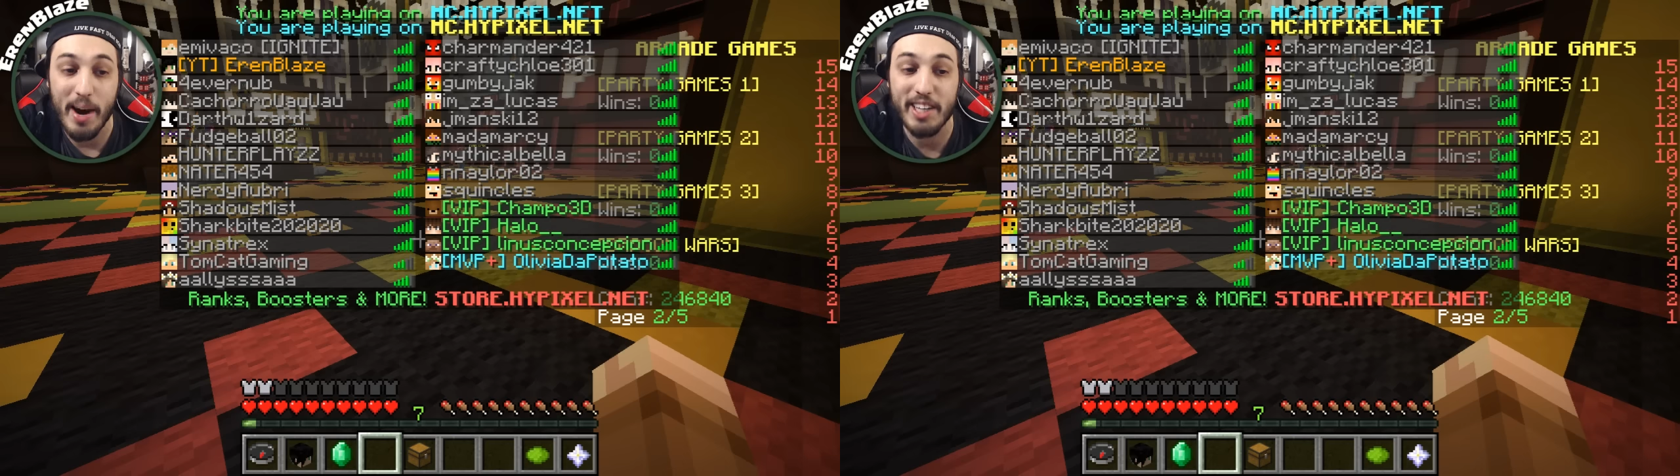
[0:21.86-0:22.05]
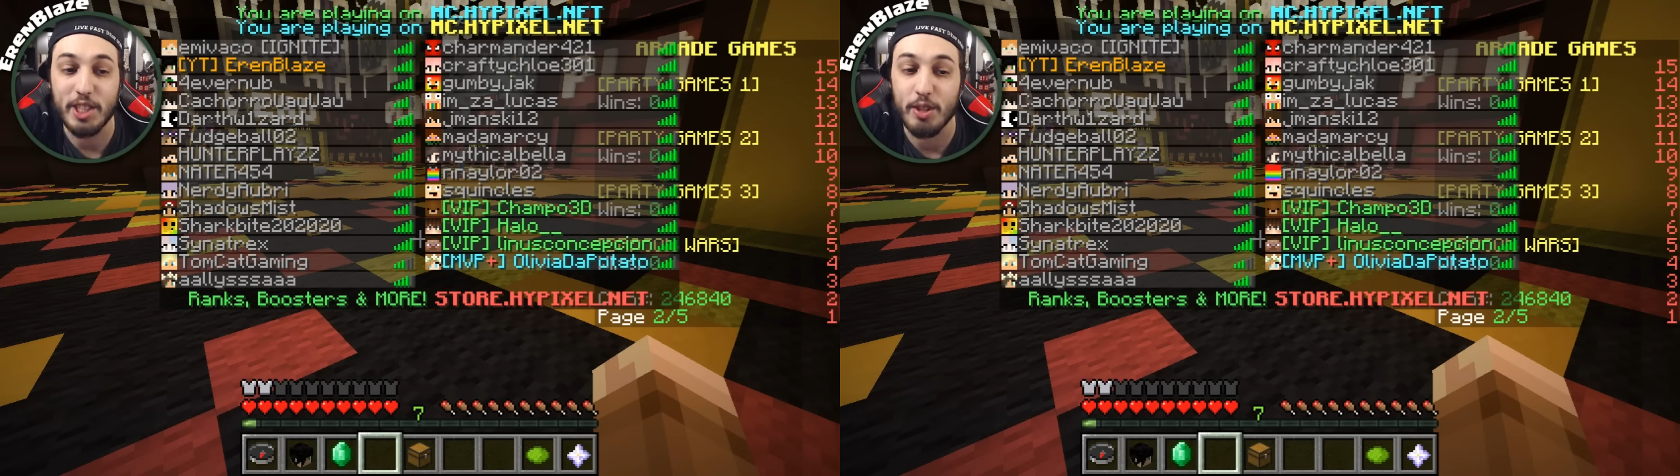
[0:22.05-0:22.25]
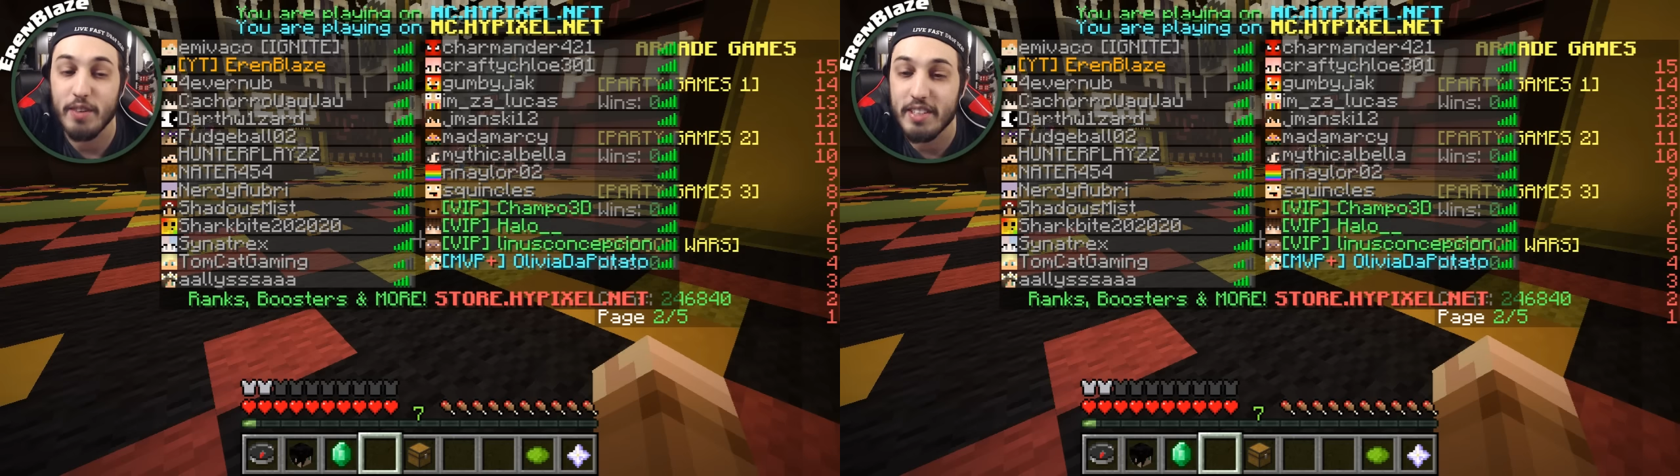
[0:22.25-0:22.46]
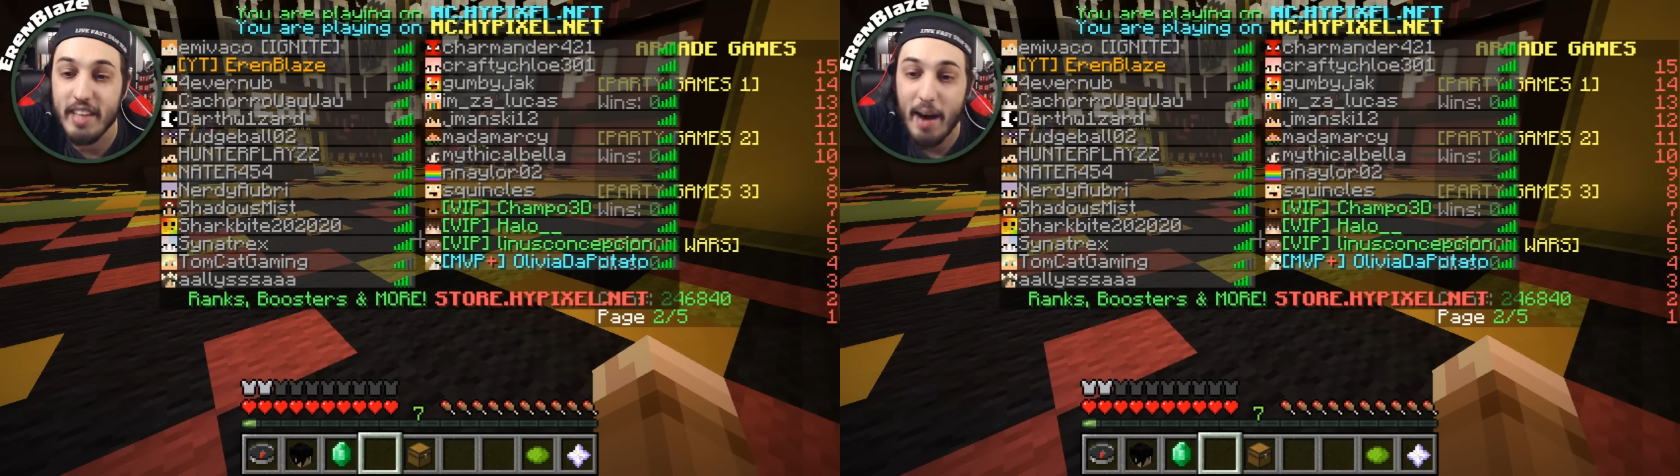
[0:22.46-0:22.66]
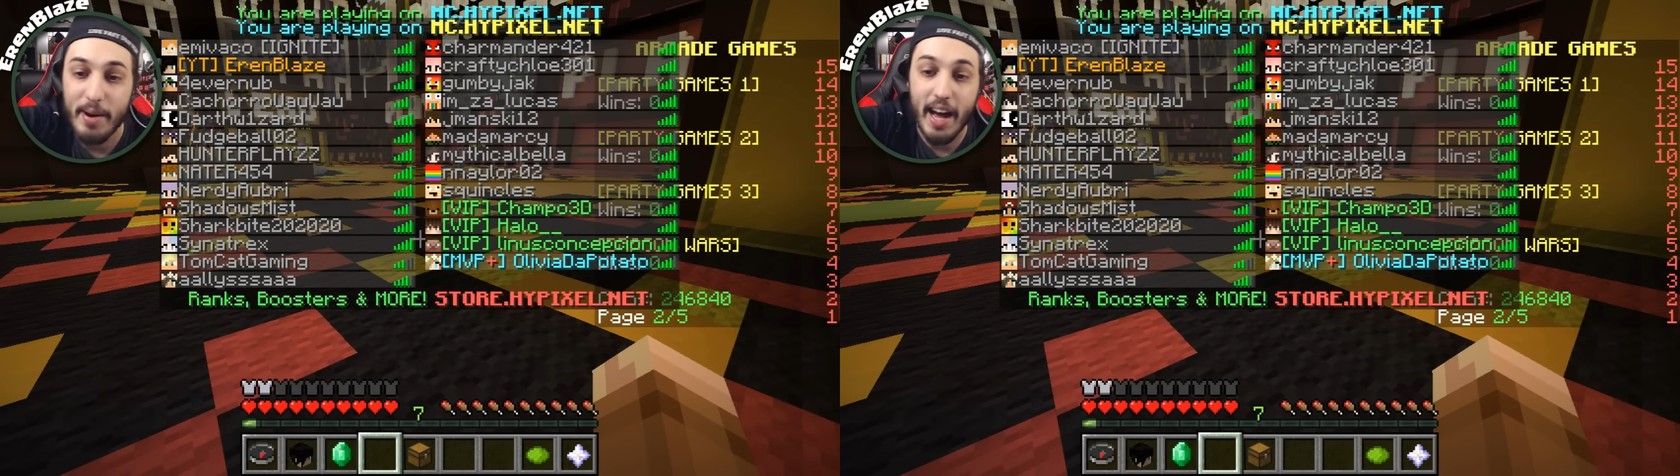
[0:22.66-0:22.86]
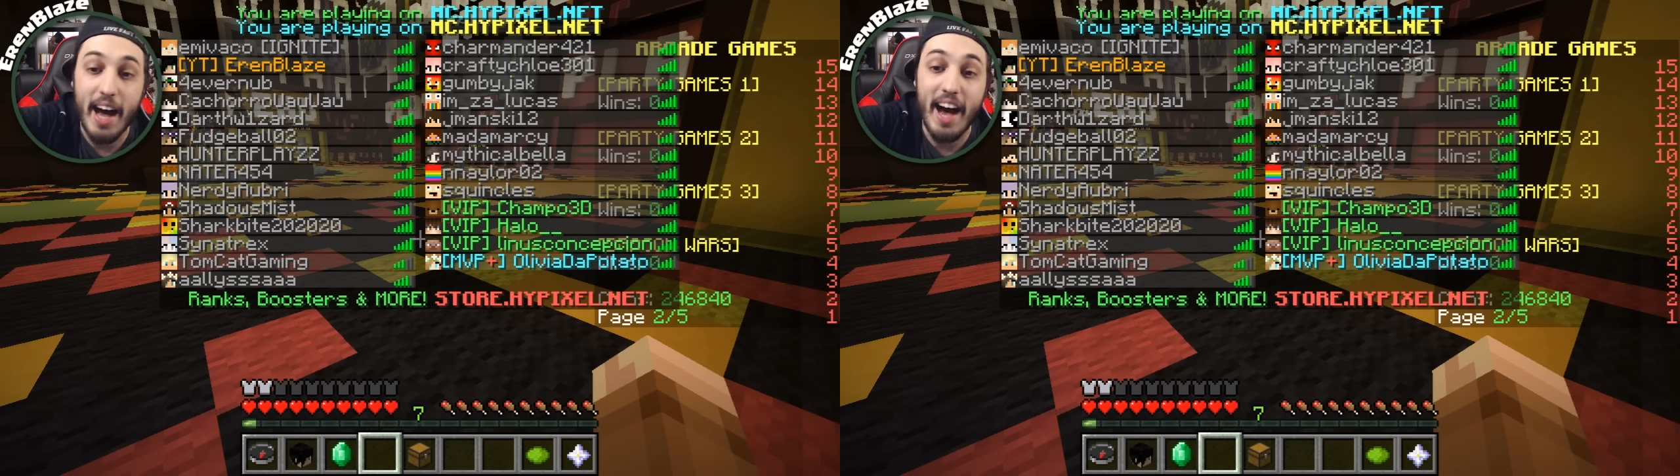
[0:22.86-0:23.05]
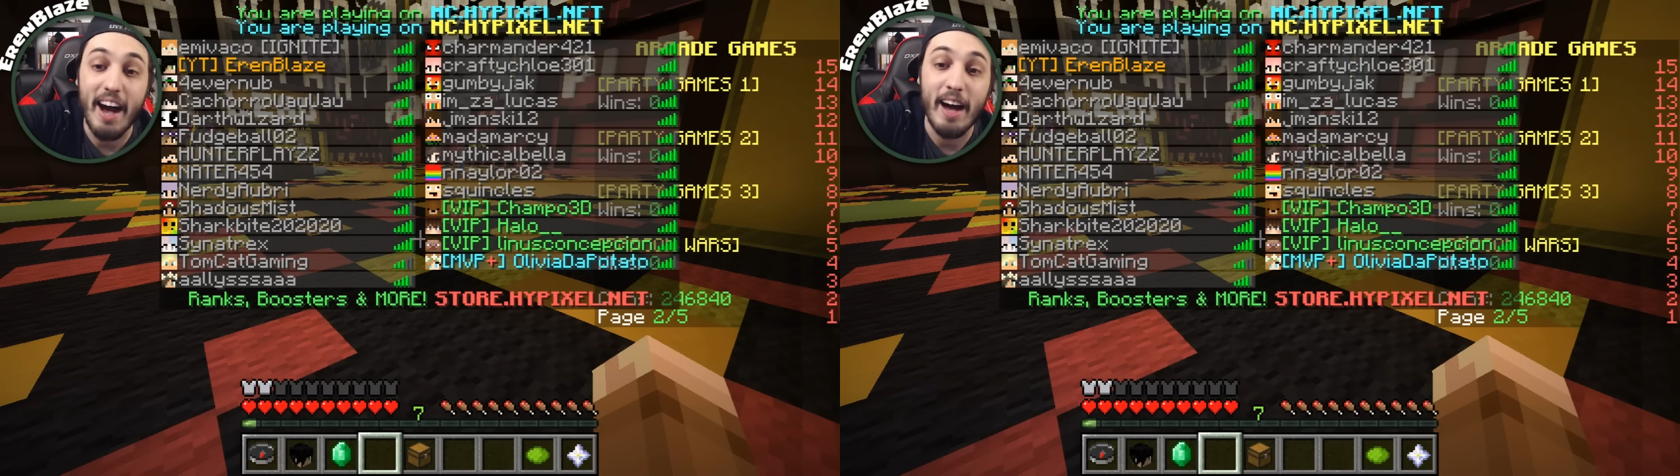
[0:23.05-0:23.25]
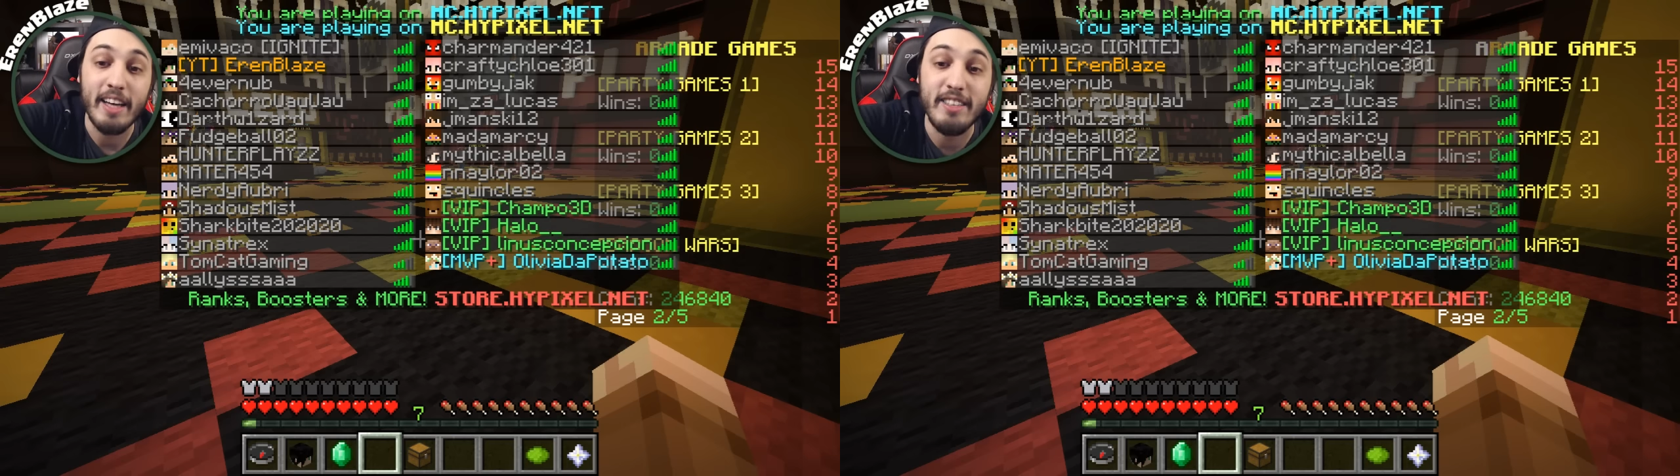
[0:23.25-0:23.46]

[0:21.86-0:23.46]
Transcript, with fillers: Marci dove sta? Mar ah,